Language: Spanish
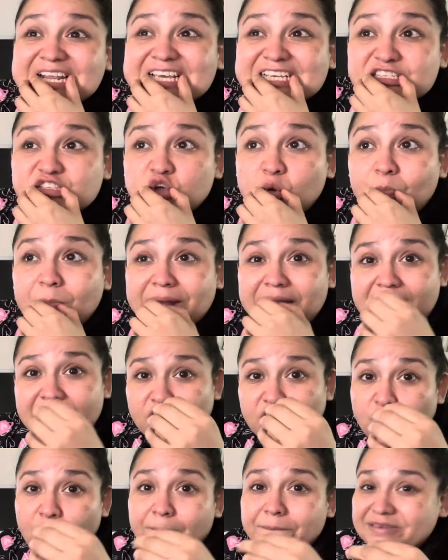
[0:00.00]
listos para
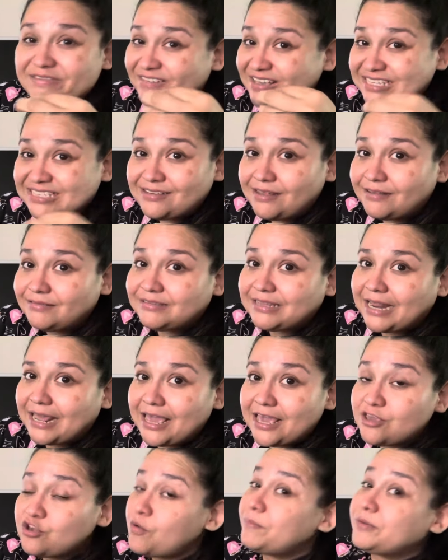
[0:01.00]
la convivencia entre
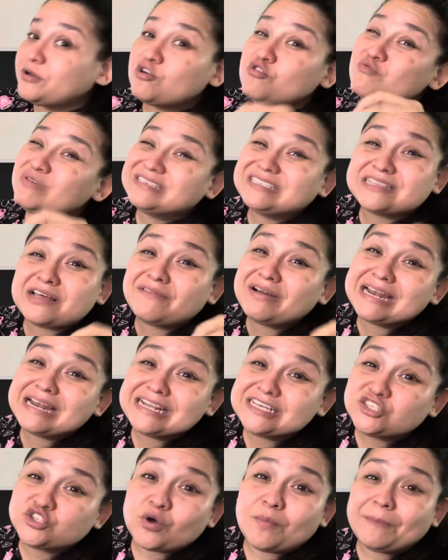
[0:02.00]
ellos, pero no estaban
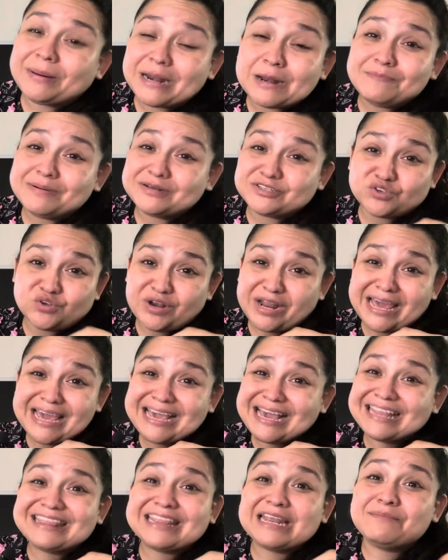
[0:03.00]
listos para el personaje
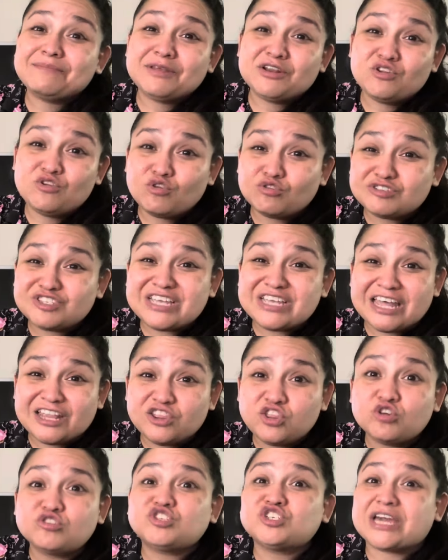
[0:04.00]
que terminó
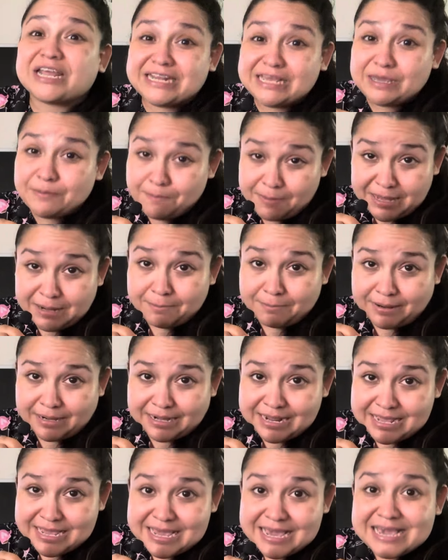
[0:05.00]
siendo Shanik
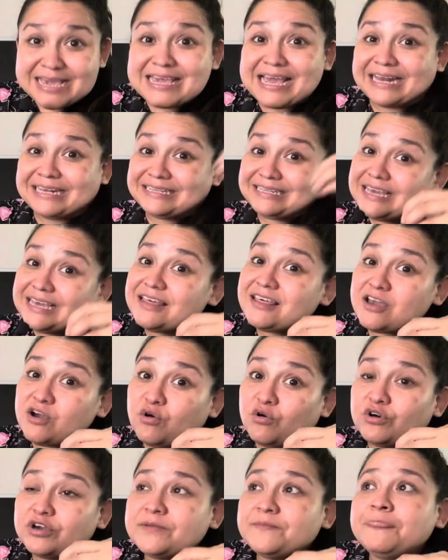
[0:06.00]
Berman, que al día de
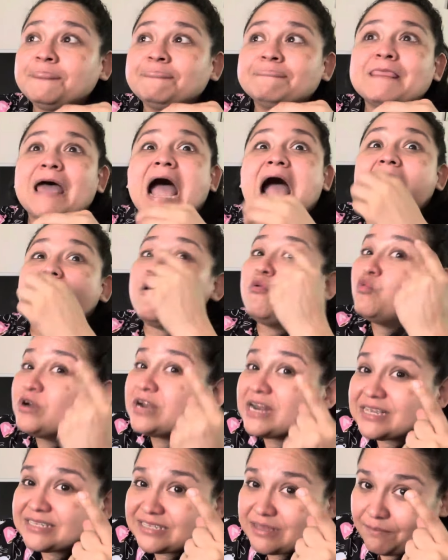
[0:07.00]
hoy a
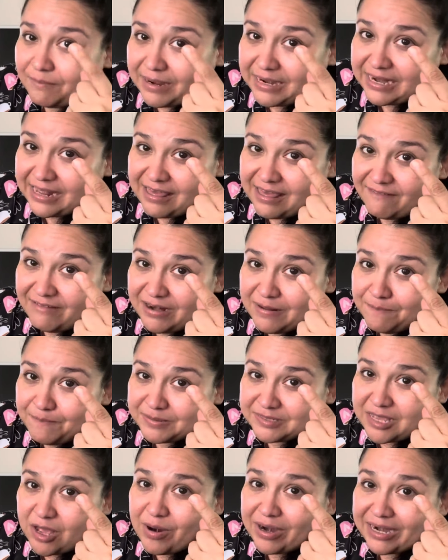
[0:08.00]
una semana de haber
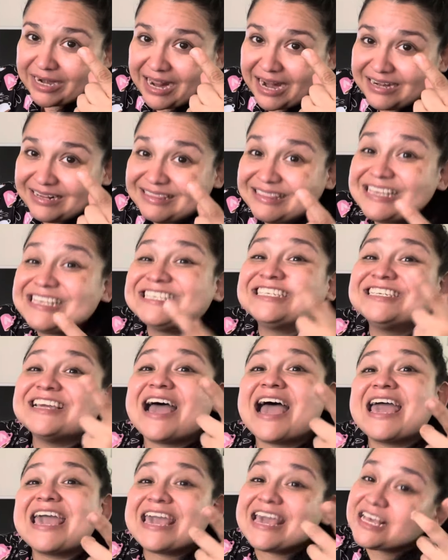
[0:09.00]
empezado el reality,
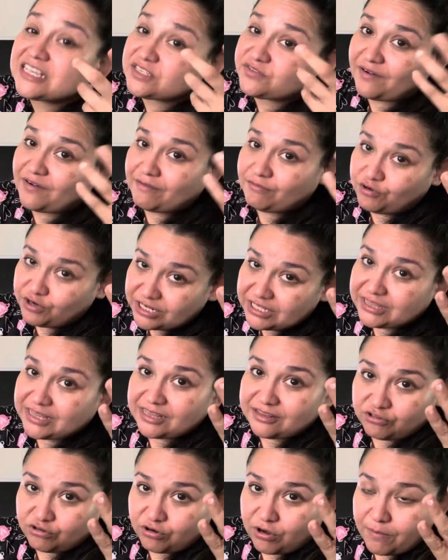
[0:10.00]
ya es favorita
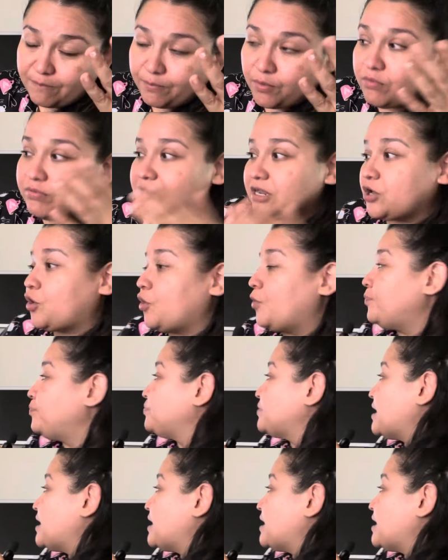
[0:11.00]
dentro del público.